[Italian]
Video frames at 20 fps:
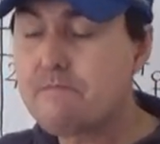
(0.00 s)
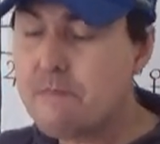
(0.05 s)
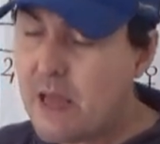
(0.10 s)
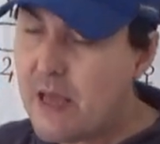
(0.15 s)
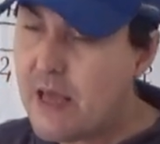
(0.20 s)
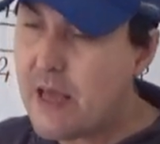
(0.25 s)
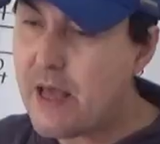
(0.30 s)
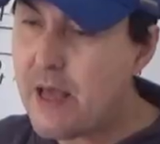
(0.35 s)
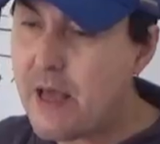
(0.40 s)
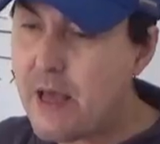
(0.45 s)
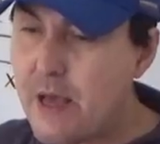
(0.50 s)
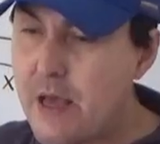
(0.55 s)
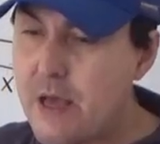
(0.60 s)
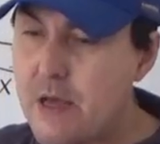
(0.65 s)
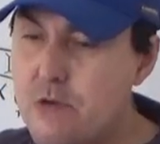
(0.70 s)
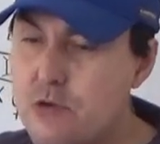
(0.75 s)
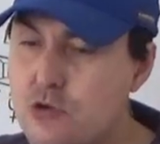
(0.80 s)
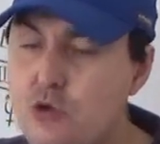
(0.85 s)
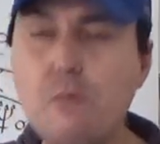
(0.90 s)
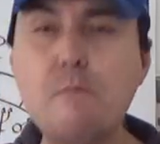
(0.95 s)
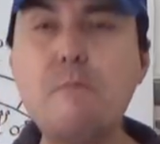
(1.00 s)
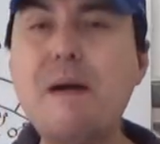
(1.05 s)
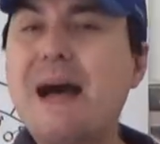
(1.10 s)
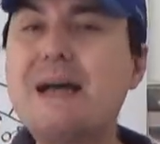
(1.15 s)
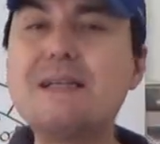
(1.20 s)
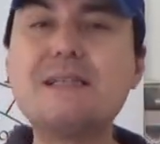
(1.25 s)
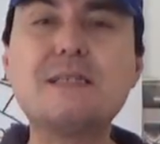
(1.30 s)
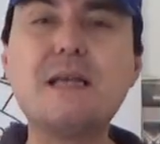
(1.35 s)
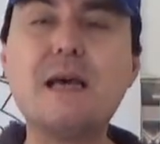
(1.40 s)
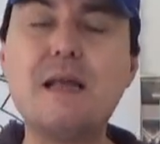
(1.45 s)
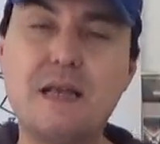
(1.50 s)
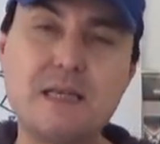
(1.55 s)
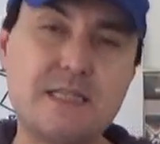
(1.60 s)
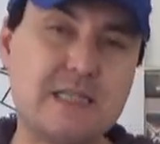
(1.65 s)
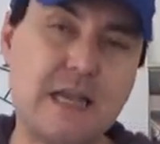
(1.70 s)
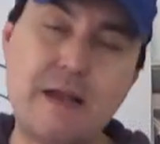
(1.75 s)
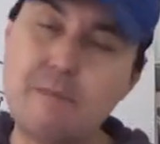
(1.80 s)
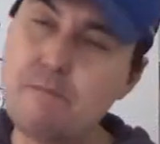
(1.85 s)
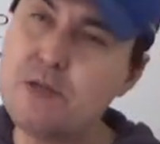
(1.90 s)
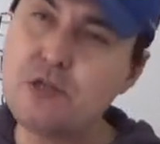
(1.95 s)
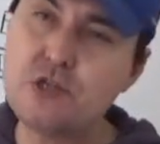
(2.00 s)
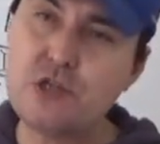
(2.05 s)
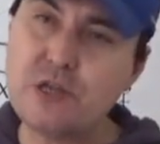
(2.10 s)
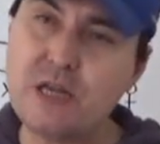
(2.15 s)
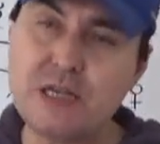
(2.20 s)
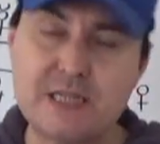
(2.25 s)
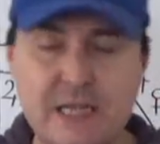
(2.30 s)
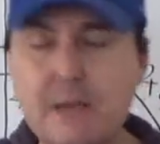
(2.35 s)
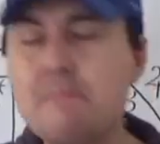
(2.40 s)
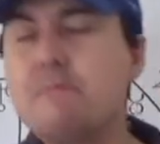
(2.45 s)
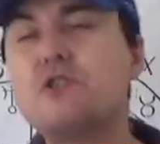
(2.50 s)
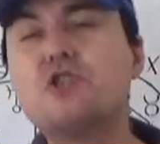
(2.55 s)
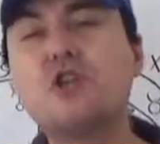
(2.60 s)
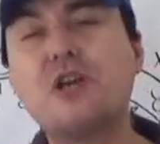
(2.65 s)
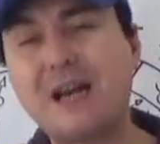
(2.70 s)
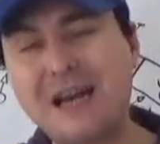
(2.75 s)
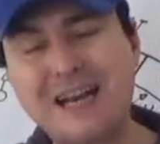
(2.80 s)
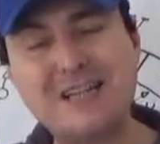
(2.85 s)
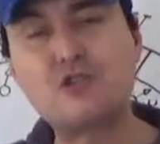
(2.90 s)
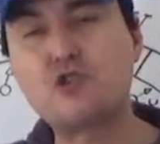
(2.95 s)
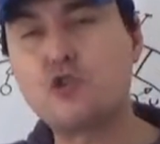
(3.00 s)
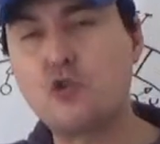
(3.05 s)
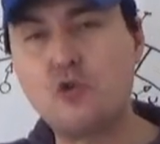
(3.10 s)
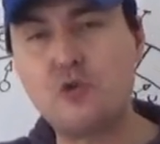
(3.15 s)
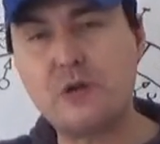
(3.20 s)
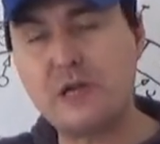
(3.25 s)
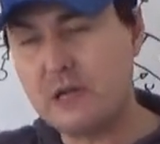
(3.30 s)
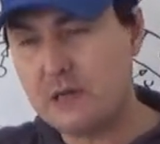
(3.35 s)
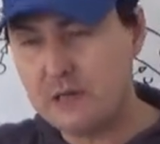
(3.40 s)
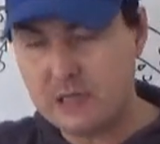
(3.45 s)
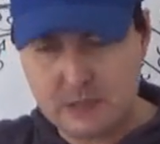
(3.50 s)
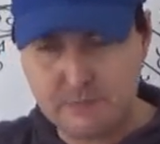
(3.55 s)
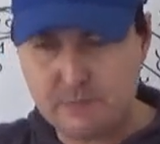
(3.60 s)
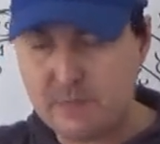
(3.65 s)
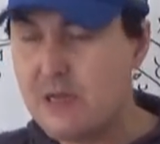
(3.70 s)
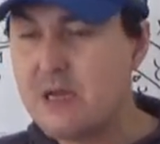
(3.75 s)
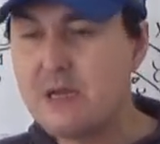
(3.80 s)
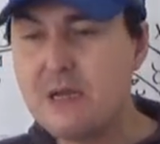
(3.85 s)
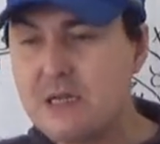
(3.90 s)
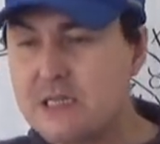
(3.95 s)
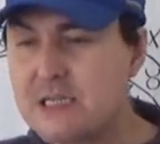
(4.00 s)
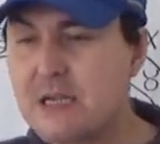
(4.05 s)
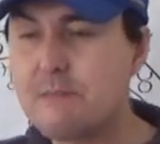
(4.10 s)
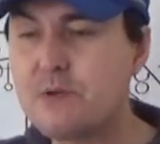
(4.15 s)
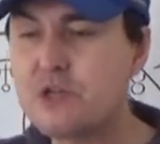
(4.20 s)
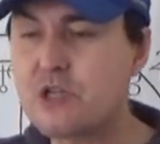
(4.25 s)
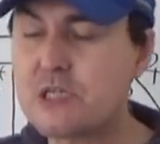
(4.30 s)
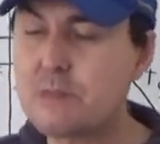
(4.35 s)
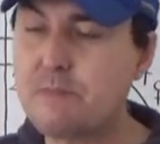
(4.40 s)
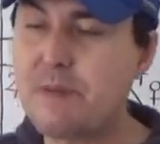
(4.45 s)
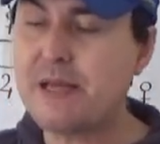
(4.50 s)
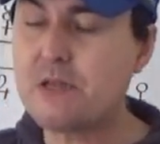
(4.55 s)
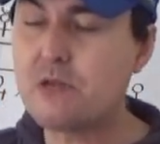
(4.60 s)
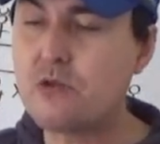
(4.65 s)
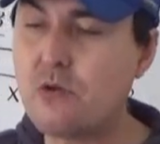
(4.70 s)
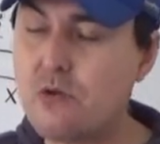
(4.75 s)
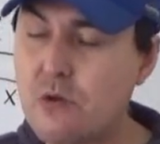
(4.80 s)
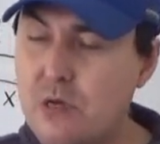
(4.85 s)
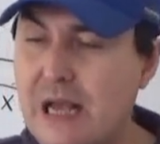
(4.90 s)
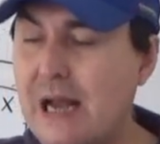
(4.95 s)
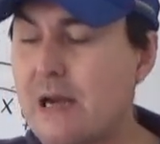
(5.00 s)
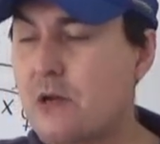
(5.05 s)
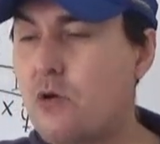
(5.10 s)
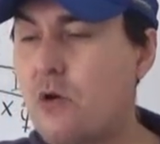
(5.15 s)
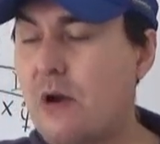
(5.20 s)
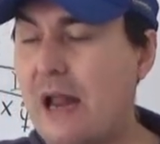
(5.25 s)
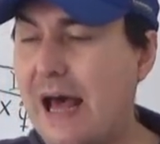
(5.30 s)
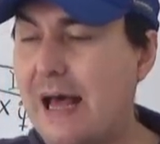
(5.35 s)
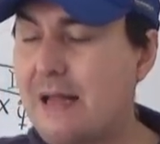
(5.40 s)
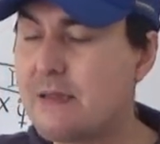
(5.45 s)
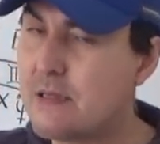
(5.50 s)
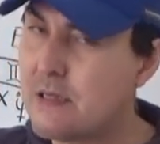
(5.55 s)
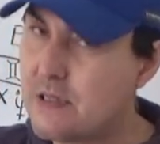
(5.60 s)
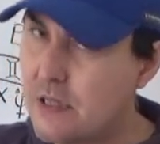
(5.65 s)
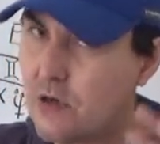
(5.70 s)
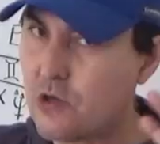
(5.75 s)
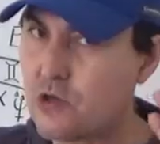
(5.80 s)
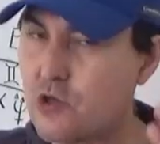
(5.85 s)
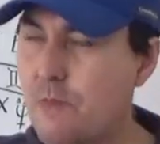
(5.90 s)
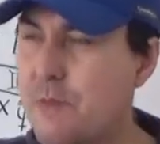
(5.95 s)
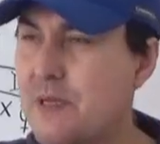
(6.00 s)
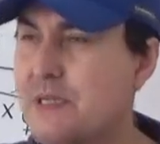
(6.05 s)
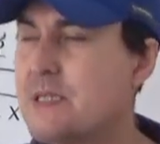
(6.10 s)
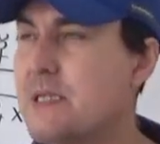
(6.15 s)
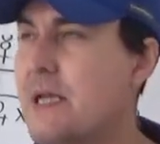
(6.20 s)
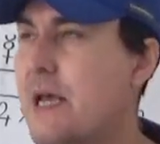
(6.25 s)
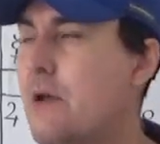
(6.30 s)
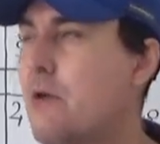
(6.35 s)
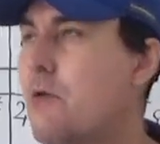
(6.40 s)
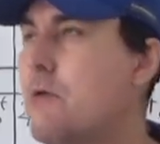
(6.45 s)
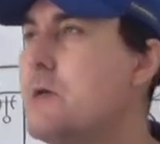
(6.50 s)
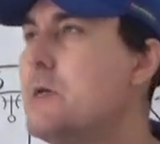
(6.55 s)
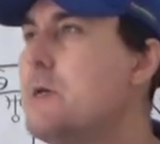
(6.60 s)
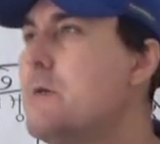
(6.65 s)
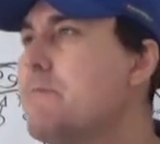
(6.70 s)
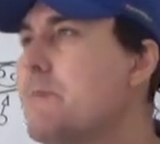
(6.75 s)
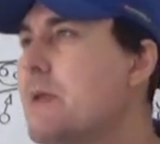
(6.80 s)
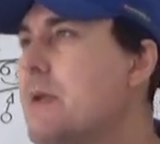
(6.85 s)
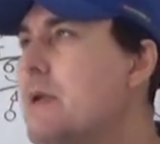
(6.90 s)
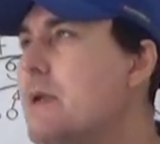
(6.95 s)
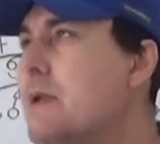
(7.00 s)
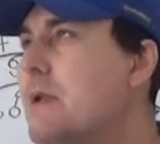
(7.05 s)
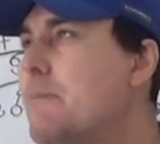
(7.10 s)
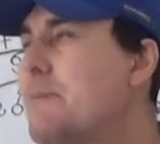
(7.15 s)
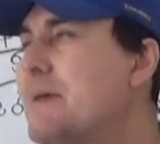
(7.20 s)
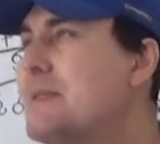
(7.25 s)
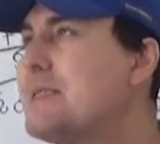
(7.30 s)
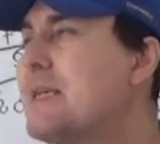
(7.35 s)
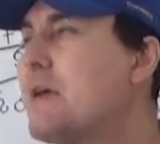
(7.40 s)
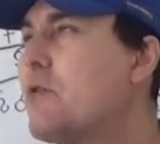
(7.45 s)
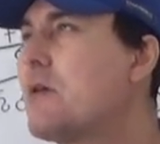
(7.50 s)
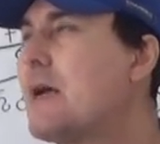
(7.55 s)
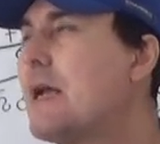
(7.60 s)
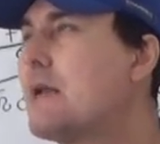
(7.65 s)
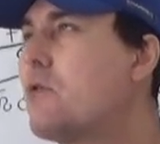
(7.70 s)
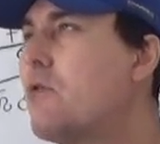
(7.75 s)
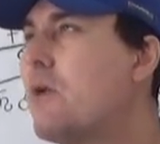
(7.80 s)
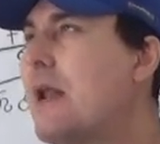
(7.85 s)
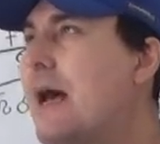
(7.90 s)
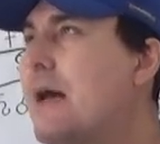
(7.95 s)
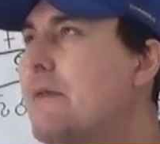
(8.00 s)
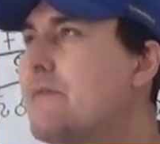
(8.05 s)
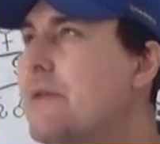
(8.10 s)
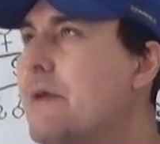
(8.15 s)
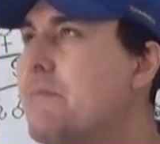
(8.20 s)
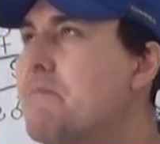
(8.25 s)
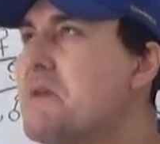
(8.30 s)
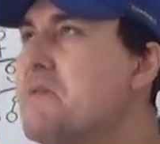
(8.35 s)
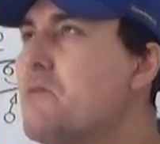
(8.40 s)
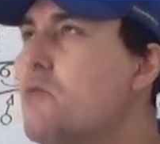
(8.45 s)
Eh, non basta la semplice, la semplice ragione, il semplice aspetto calcolante del nostro pensiero, il pensiero calcolante.